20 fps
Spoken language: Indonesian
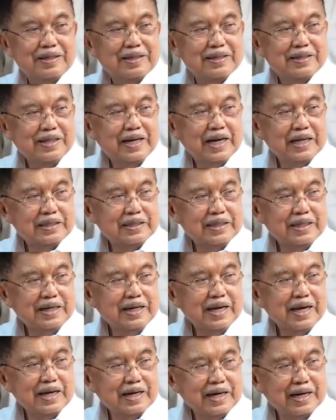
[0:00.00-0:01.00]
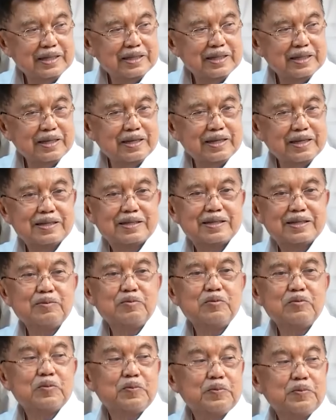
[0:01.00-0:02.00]
untuk menjadi mediator
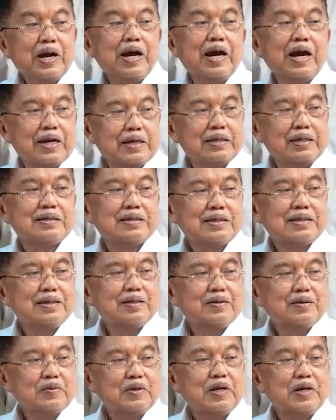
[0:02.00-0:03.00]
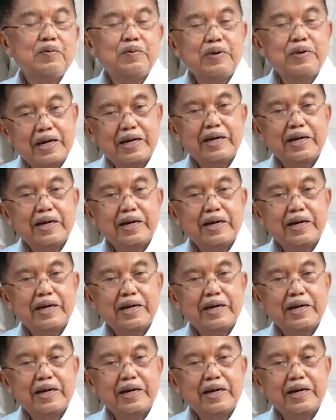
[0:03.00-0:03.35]
perdamaian dengan Israel.